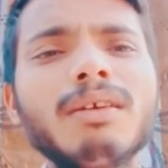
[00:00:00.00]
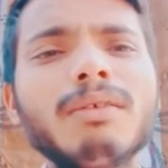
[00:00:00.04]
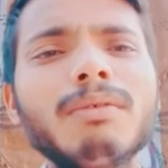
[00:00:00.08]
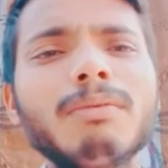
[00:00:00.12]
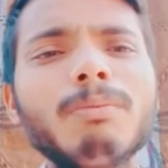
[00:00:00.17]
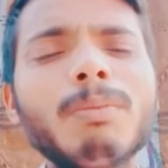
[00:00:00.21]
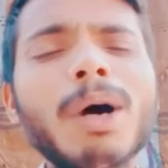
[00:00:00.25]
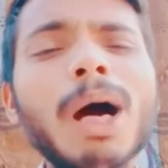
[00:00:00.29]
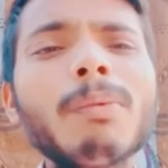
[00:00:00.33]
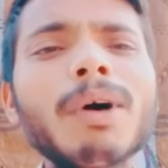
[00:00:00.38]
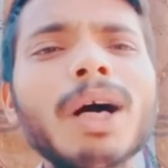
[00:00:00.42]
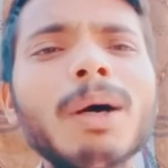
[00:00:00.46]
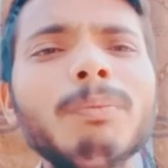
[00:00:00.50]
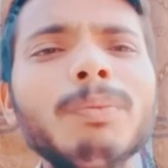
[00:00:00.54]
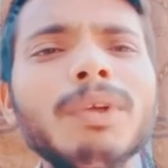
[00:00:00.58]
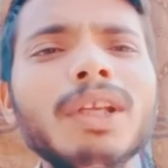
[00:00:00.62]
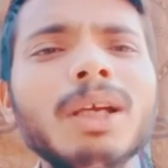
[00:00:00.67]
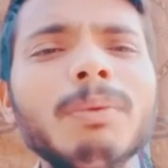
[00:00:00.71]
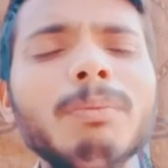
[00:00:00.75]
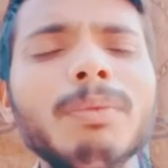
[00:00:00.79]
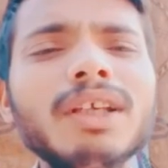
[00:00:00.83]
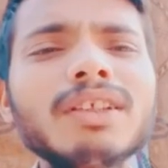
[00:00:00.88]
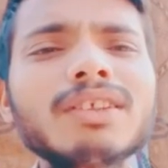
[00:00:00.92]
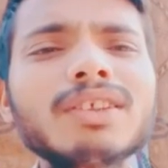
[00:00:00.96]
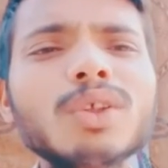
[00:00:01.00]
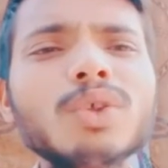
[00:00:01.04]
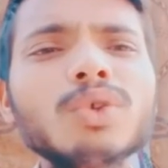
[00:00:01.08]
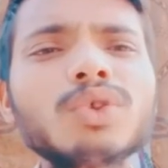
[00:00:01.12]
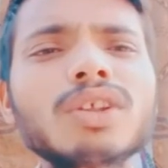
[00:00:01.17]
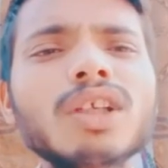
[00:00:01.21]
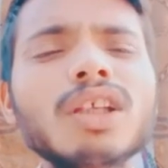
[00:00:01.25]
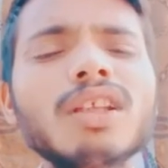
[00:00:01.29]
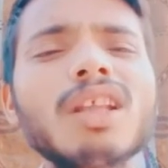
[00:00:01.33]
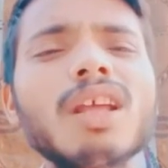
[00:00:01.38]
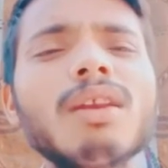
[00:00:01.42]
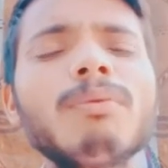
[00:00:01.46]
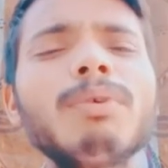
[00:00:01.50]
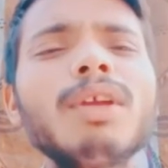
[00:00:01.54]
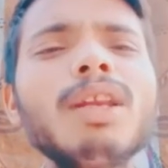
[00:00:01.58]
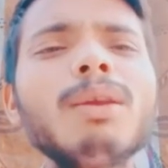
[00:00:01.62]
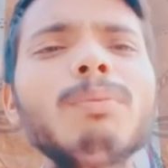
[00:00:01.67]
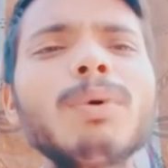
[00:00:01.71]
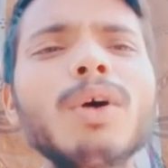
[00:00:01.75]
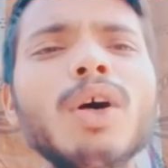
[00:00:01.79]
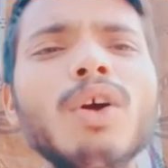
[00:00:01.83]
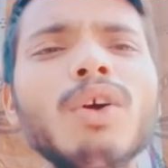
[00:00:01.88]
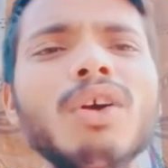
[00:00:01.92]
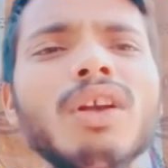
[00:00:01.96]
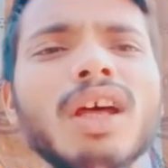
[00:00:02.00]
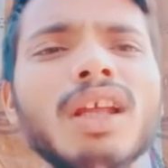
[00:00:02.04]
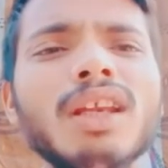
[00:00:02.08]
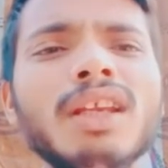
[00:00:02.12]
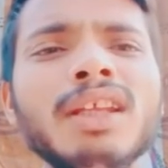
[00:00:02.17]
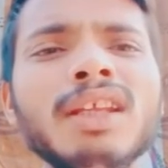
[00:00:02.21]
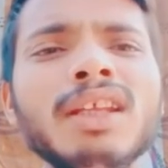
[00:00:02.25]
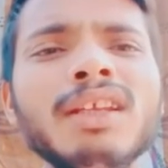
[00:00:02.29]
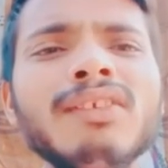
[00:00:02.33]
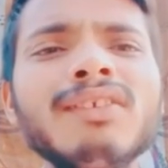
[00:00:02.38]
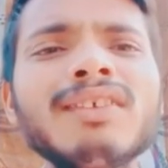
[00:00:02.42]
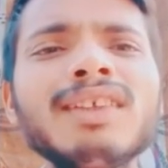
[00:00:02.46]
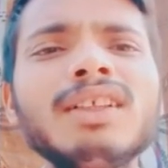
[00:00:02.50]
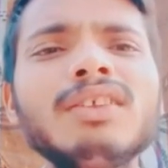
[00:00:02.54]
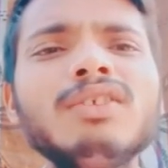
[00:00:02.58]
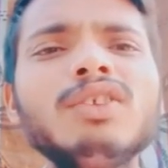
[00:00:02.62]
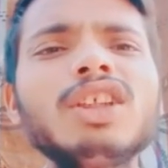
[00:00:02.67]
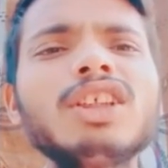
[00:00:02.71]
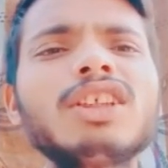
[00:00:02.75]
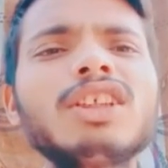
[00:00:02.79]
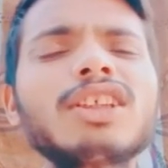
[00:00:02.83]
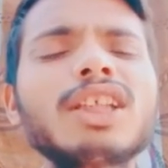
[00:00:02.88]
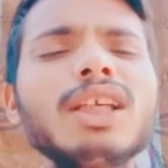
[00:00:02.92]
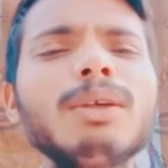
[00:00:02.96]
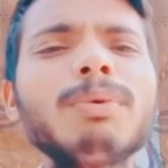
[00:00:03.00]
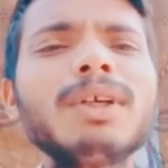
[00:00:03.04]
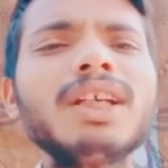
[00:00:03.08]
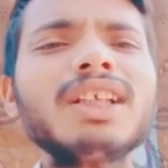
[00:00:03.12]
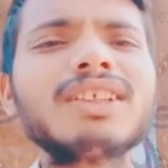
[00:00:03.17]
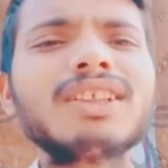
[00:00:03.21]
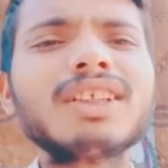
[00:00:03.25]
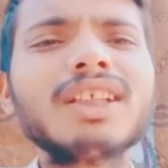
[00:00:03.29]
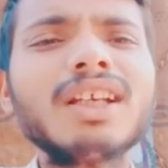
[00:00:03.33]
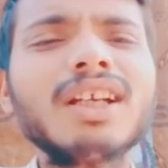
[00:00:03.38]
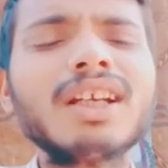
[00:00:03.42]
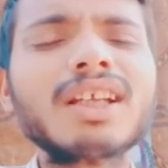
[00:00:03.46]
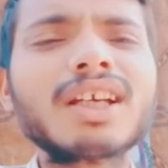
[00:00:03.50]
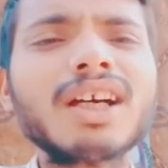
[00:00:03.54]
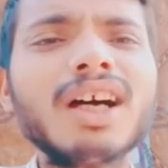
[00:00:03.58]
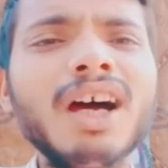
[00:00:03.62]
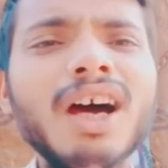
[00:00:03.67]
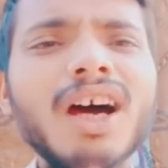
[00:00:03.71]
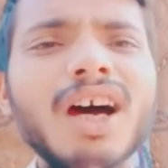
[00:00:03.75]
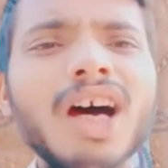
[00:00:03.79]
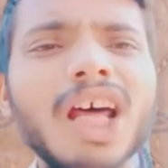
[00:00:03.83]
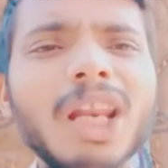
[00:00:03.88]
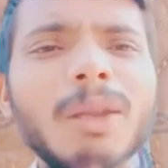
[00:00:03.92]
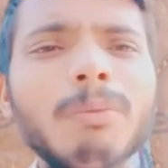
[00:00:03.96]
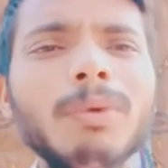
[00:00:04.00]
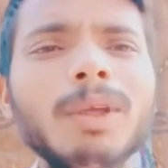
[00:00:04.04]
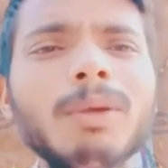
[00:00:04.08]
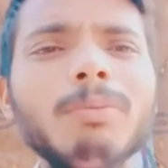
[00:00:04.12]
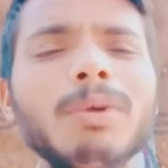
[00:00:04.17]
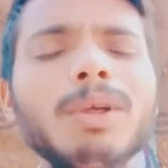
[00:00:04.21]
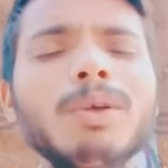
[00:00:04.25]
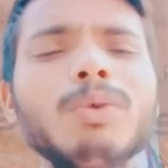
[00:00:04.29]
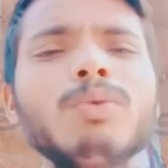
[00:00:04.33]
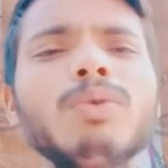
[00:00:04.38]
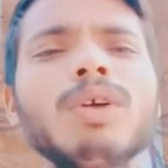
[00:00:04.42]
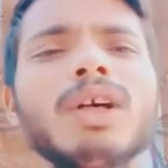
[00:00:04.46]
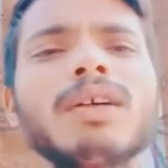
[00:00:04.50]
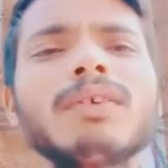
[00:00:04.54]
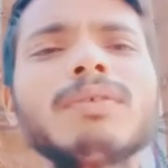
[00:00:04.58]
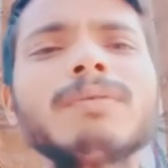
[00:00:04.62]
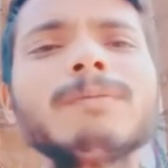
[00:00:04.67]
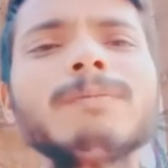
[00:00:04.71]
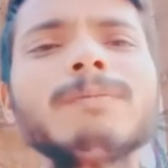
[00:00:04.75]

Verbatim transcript: माँ बाप ने हमेशा उसके अंदर विल पावर डाली जिसकी वजह से लड़का आर्मी में हुआ